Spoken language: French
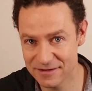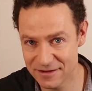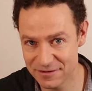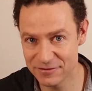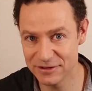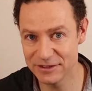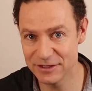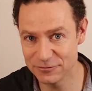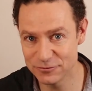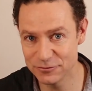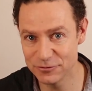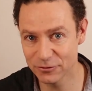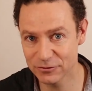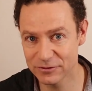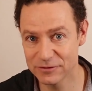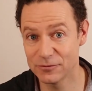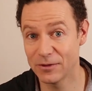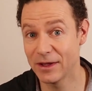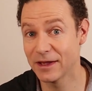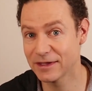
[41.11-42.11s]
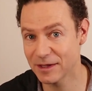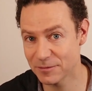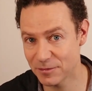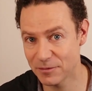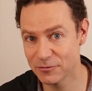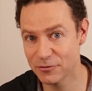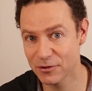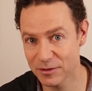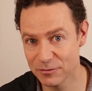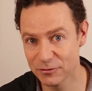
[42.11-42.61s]
élevé d'étudiants qui sont
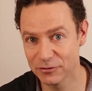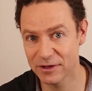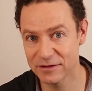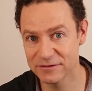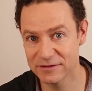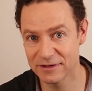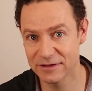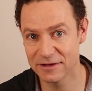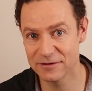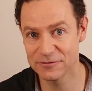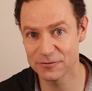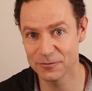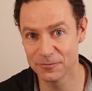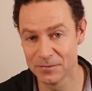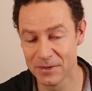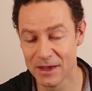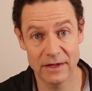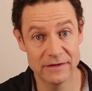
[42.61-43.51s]
incapables de répondre à cette question.